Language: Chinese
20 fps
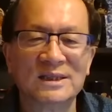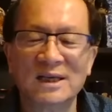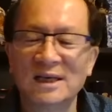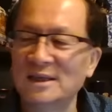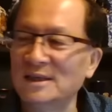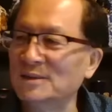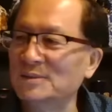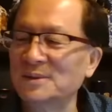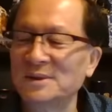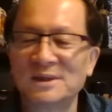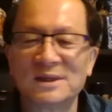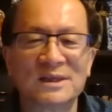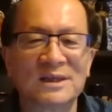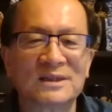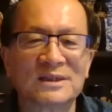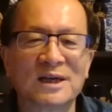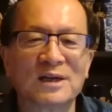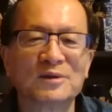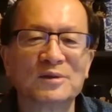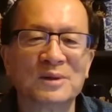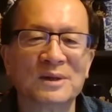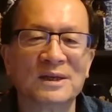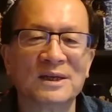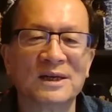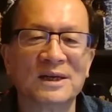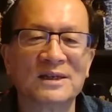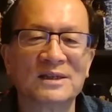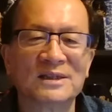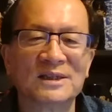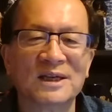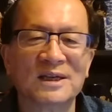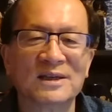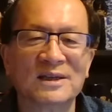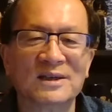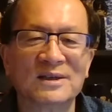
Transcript: 见那不是张学良见